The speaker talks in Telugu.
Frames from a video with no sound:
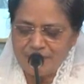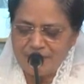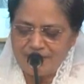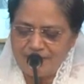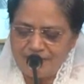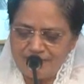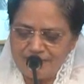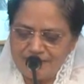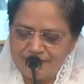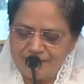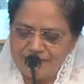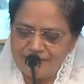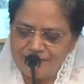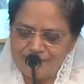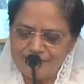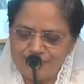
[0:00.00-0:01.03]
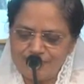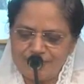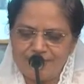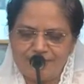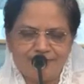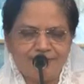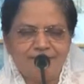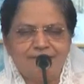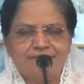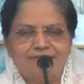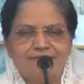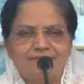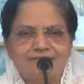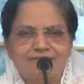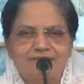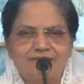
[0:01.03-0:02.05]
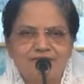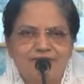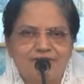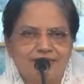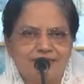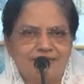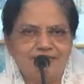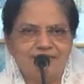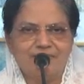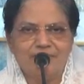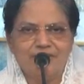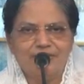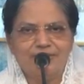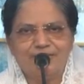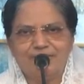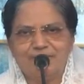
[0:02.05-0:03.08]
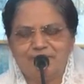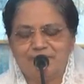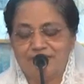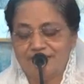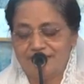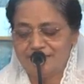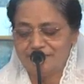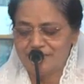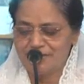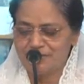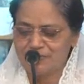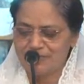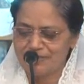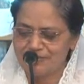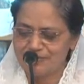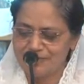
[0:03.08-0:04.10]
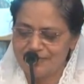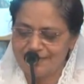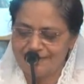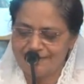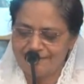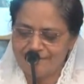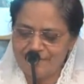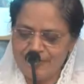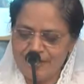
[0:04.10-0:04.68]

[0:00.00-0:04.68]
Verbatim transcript: మరి దేవదూత అంటున్నది నీ శక్తికి మించిన ప్రయాణం నీ ముందు ఉన్నది